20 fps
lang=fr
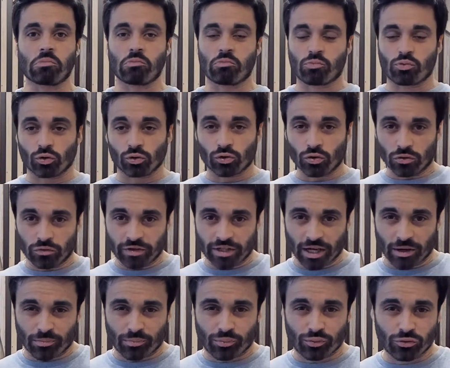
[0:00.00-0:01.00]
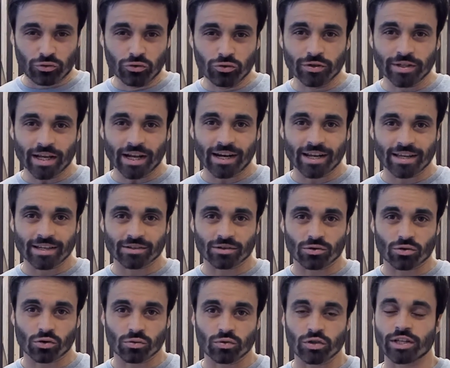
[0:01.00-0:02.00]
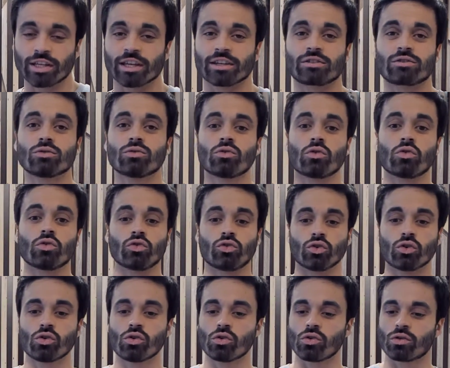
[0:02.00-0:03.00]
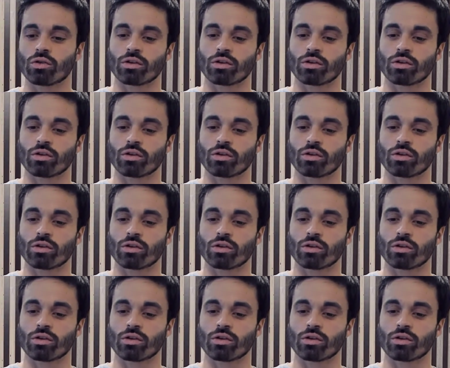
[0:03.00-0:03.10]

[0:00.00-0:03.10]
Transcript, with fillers: pour devenir plus à l'aise en communication, de